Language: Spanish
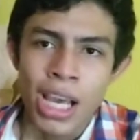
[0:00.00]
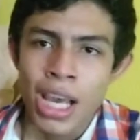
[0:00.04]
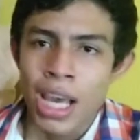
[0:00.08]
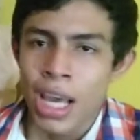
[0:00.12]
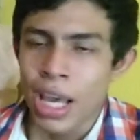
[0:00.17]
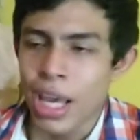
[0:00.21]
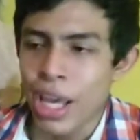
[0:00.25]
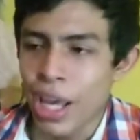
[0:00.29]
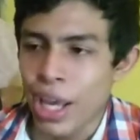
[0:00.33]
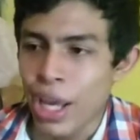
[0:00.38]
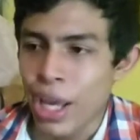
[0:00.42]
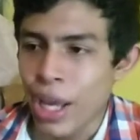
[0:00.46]

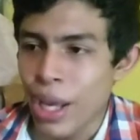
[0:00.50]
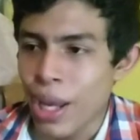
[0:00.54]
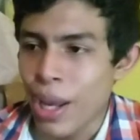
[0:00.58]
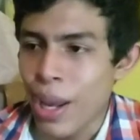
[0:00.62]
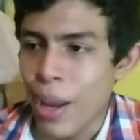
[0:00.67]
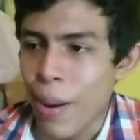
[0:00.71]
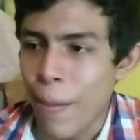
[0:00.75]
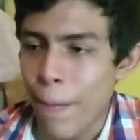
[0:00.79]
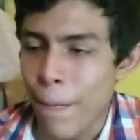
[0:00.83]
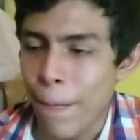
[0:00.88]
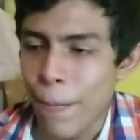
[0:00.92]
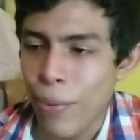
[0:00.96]
eh,
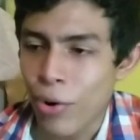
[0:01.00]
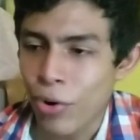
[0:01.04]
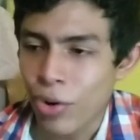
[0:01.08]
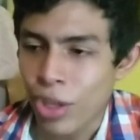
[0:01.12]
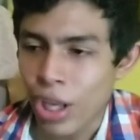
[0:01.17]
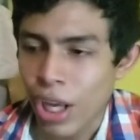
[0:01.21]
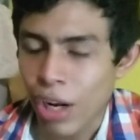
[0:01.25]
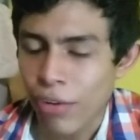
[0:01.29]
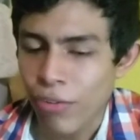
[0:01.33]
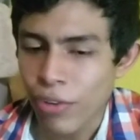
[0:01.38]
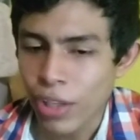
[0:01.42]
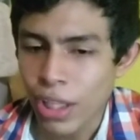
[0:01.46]
porque al
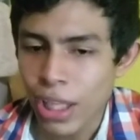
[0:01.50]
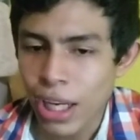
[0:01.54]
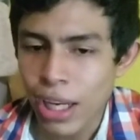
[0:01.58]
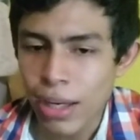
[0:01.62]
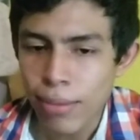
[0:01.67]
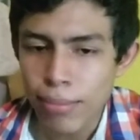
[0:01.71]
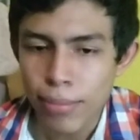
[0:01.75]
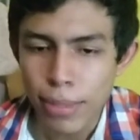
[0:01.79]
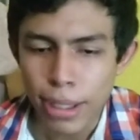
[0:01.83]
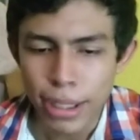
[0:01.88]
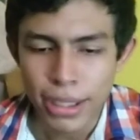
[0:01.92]
final,